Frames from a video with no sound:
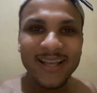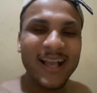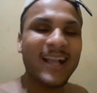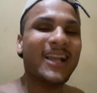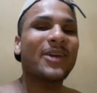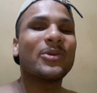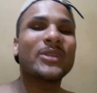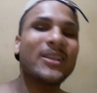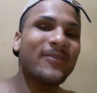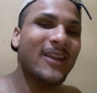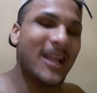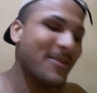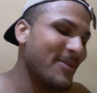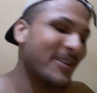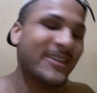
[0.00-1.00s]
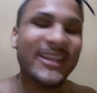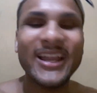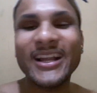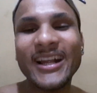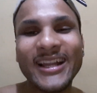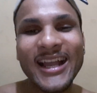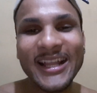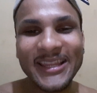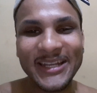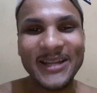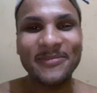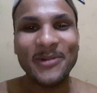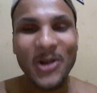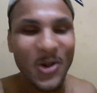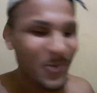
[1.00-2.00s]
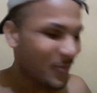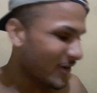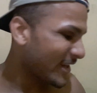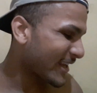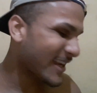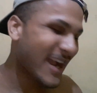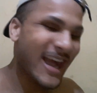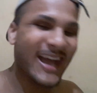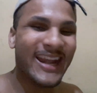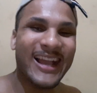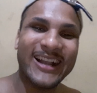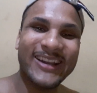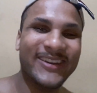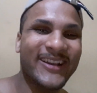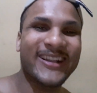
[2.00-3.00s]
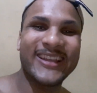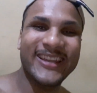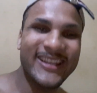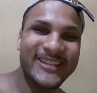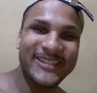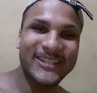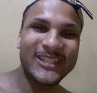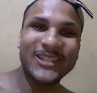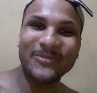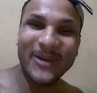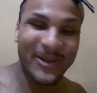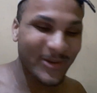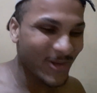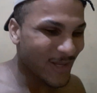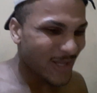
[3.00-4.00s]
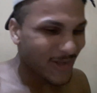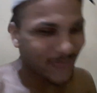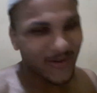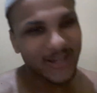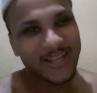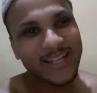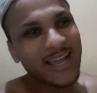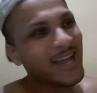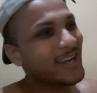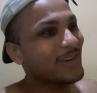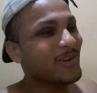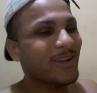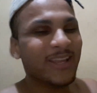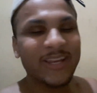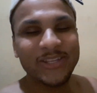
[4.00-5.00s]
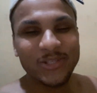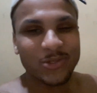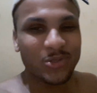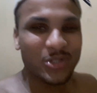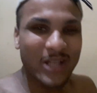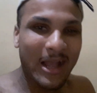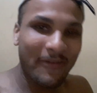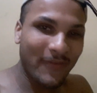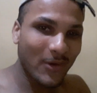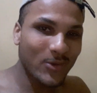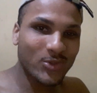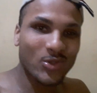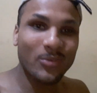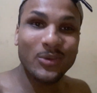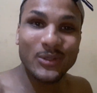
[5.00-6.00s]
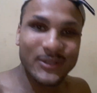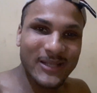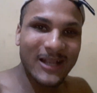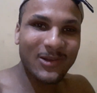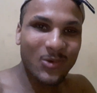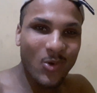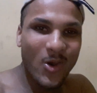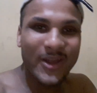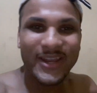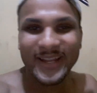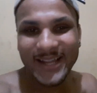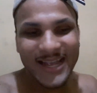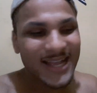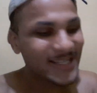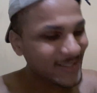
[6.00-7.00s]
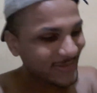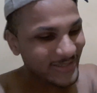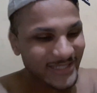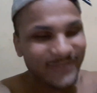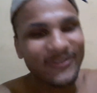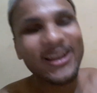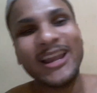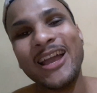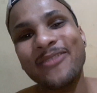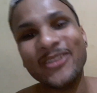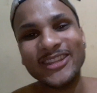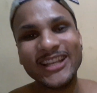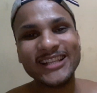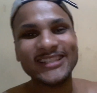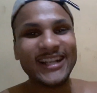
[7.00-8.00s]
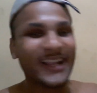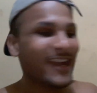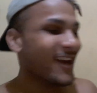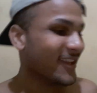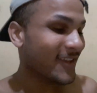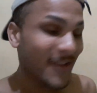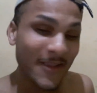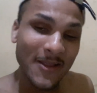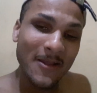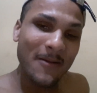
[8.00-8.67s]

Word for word: A garota vai lá e me entrega a carta na mão. Eu falei, caraca, não acredito, mano. Eu falei, cara, não acredito. Eu estava falando sobre isso agora em casa e você vai lá e me dá essa carta.